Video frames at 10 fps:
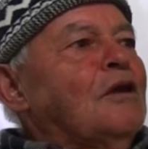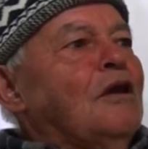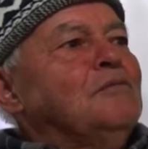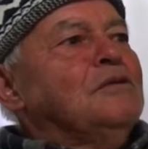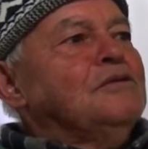
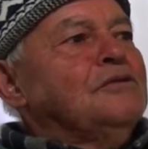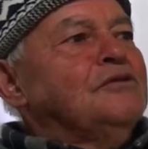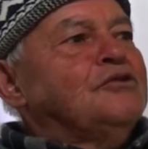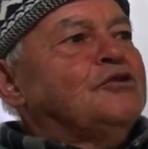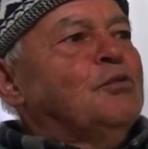alma,
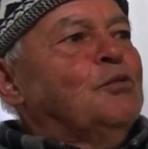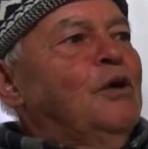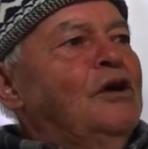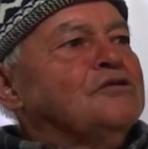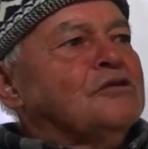işçi
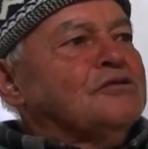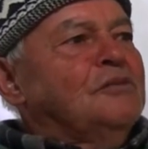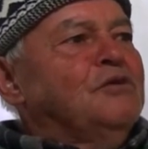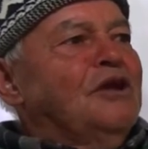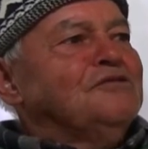bulmaya
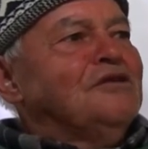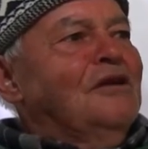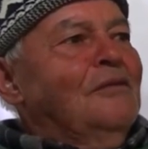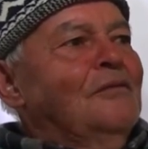yazılacağım. Senin Denizli.